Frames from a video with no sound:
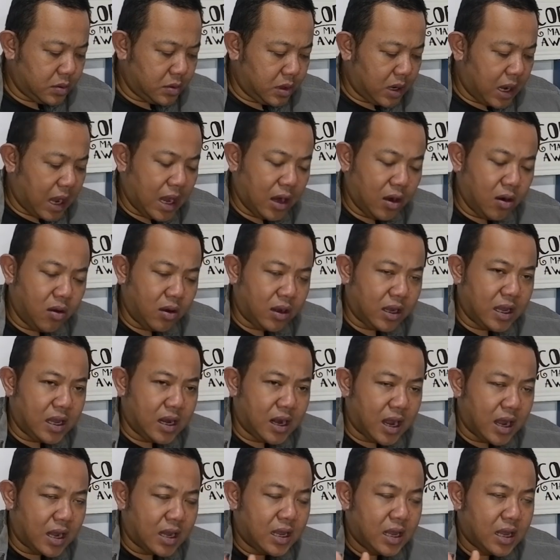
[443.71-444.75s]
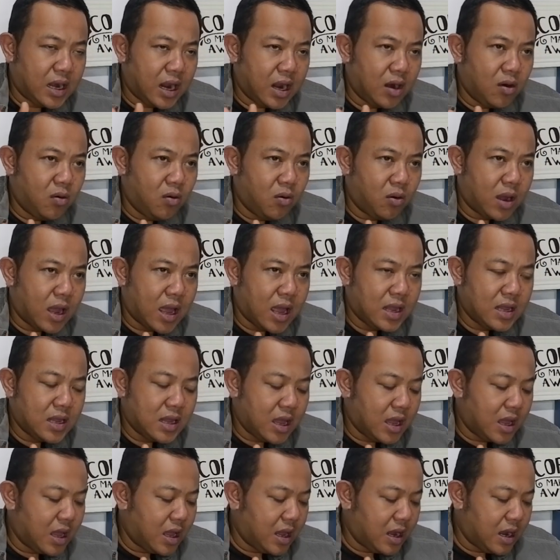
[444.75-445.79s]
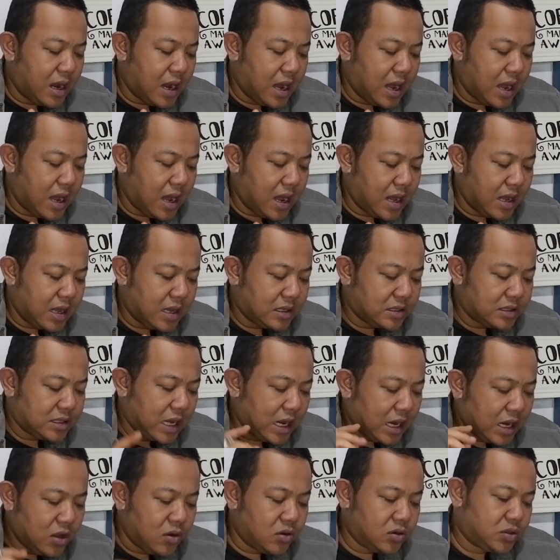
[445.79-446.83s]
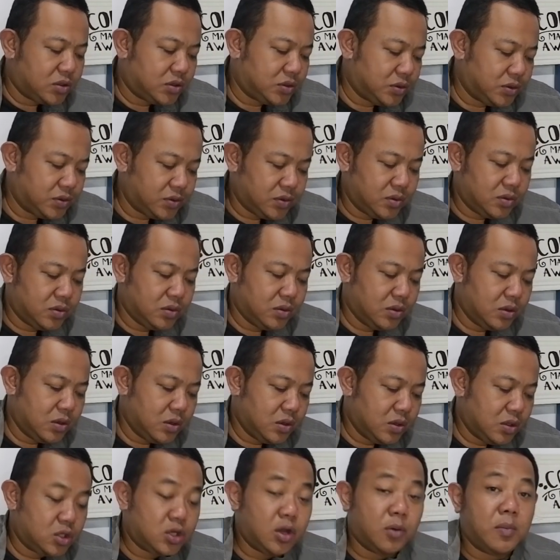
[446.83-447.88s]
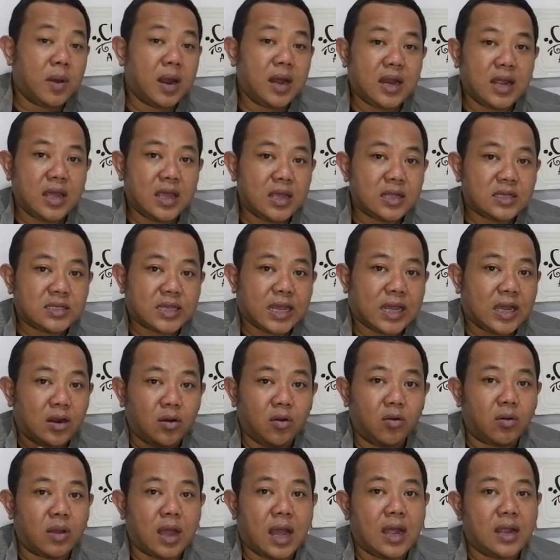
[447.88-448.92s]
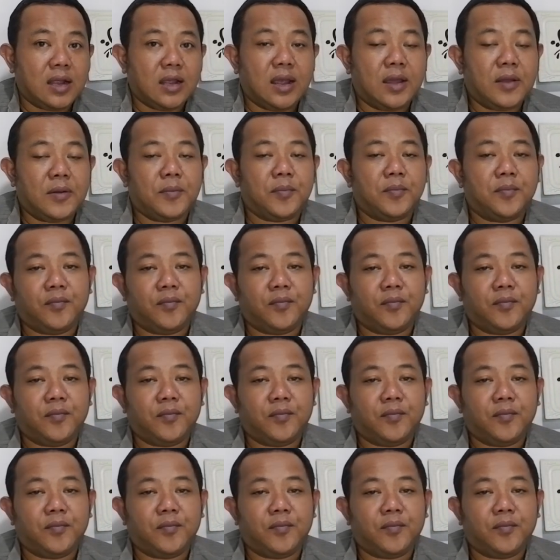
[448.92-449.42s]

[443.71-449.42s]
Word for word: kalau kira-kira lukanya nggak serius, coba dicek lukanya.